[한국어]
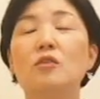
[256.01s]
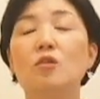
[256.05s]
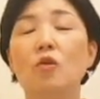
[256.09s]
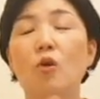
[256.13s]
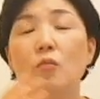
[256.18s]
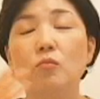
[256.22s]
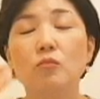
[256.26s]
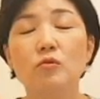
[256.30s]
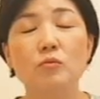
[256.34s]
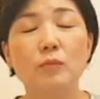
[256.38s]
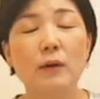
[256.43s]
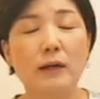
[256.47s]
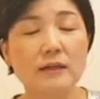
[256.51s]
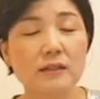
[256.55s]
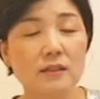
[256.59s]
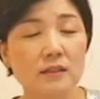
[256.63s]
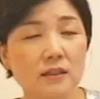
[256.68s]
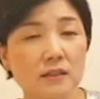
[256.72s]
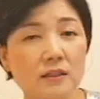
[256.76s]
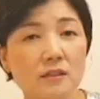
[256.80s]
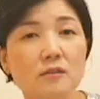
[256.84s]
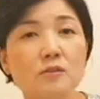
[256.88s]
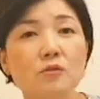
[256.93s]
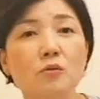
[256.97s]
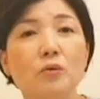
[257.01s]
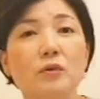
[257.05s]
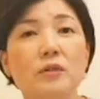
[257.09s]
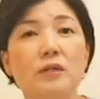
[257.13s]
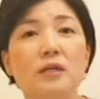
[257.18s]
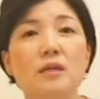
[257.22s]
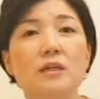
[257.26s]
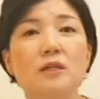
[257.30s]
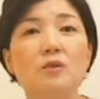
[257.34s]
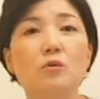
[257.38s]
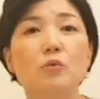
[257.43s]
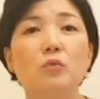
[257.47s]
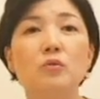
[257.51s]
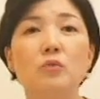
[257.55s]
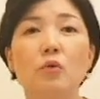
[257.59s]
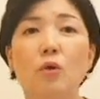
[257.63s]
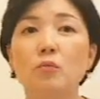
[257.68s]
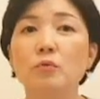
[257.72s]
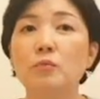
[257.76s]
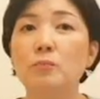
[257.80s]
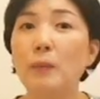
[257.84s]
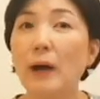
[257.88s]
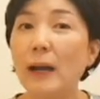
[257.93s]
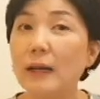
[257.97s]
너무 막 큰 소리 또
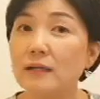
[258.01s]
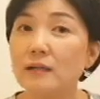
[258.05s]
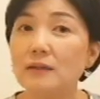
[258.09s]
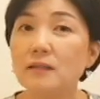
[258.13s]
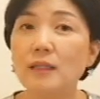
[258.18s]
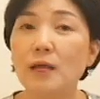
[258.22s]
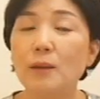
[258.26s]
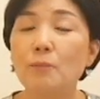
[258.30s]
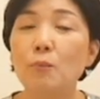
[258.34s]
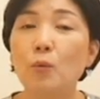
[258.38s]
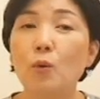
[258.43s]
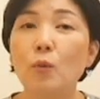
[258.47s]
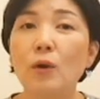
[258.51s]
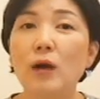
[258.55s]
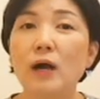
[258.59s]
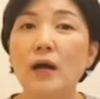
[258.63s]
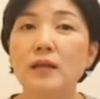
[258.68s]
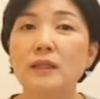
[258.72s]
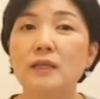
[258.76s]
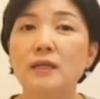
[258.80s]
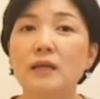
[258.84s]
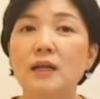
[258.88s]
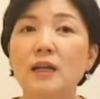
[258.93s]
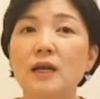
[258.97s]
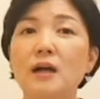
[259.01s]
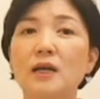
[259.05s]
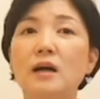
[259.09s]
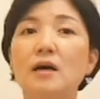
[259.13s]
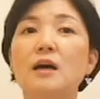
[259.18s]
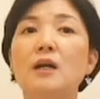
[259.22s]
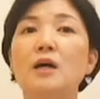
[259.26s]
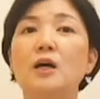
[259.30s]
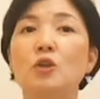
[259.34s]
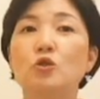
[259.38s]
너무 빠른 템포가 아니라